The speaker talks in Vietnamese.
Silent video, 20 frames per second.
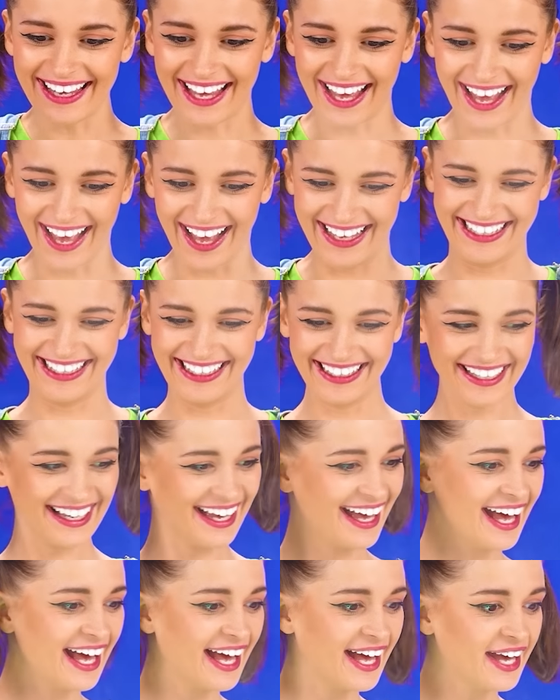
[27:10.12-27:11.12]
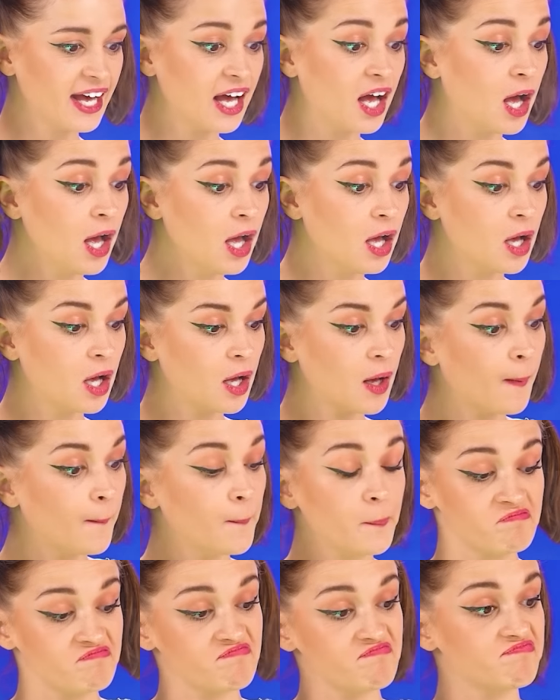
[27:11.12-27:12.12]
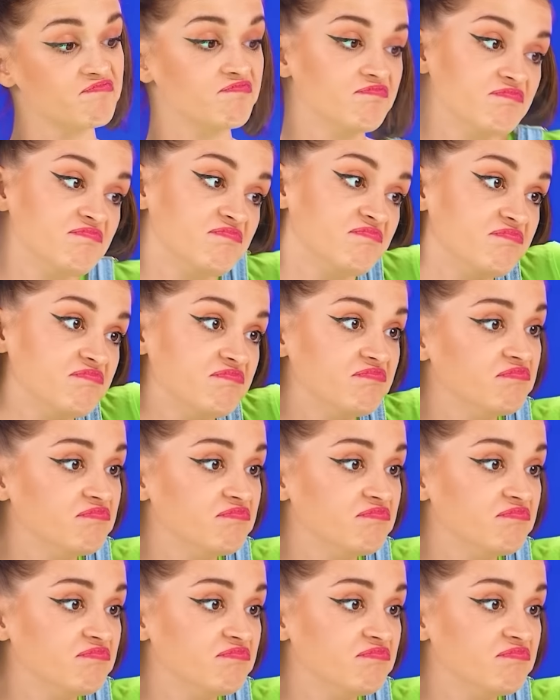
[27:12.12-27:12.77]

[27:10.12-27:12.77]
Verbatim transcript: Nhưng mà mình sẽ bắt đầu với cái này,